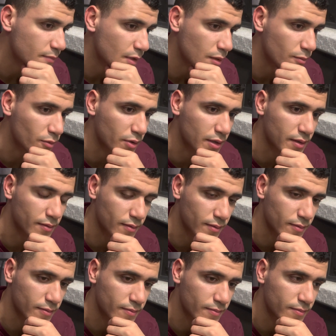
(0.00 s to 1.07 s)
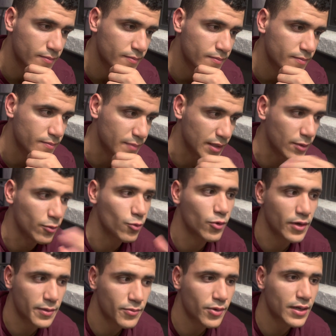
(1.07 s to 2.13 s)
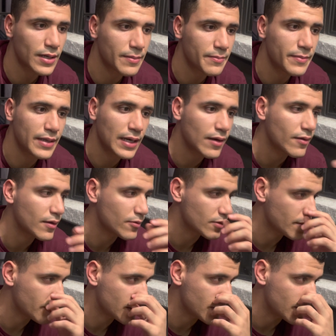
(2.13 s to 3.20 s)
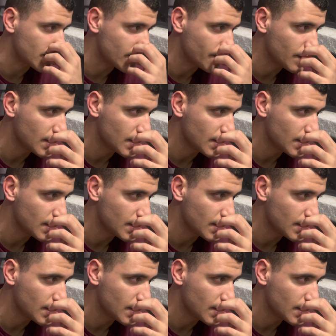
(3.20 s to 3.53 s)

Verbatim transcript: como que mi cuerpo ha cambiado de alguna manera.